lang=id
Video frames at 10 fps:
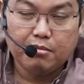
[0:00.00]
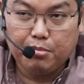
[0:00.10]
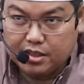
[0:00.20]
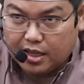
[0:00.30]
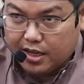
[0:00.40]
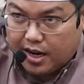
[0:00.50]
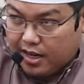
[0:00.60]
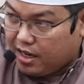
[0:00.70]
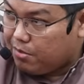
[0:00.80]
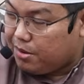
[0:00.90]
Bisakah
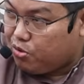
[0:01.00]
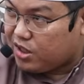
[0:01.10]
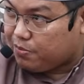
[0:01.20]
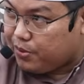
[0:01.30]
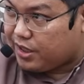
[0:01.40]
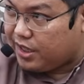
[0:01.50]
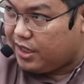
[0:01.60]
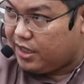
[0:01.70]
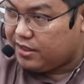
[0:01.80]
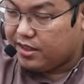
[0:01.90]
kalian membuat seperti
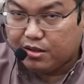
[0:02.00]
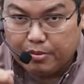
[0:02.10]
ini?